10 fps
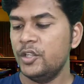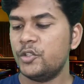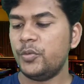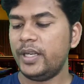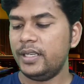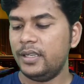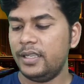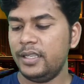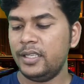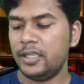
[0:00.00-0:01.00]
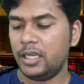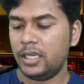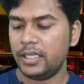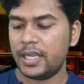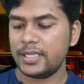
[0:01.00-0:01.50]
सो फ्रेंड ये
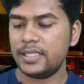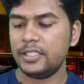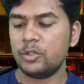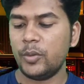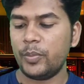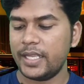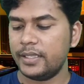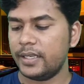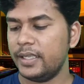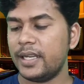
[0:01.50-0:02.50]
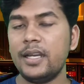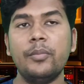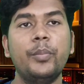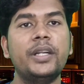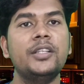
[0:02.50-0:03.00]
यहाँ से इसको अप्लाई करने का
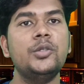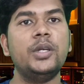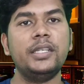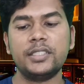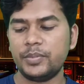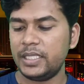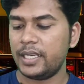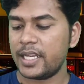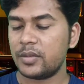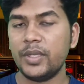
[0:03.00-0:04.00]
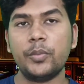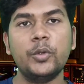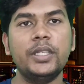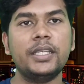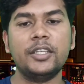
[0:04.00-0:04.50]
बटन जो है सबसे लास्ट में आपको
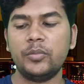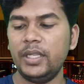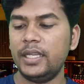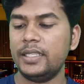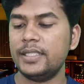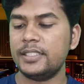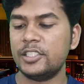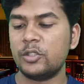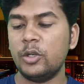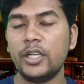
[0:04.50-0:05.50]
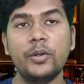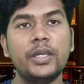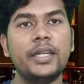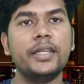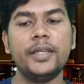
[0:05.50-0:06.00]
देखने को मिलेगा जैसे स्क्रॉल डाउन
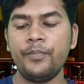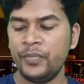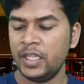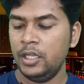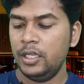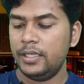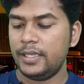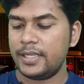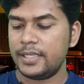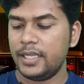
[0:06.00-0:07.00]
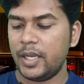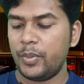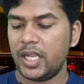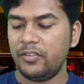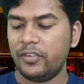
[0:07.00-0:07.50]
करेंगे यहाँ से
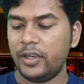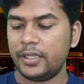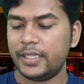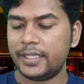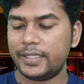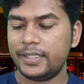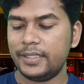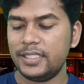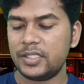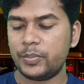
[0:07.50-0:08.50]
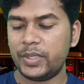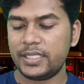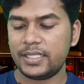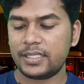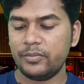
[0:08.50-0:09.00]
अप्लाई फॉर टिकटेड
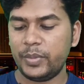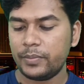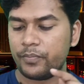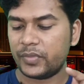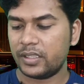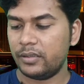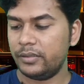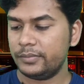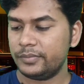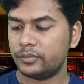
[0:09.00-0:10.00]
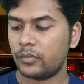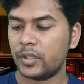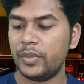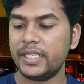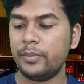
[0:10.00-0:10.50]
स्पेसिस
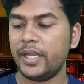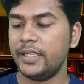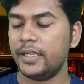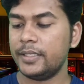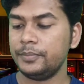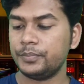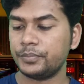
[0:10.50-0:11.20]
बीटा में आइएगा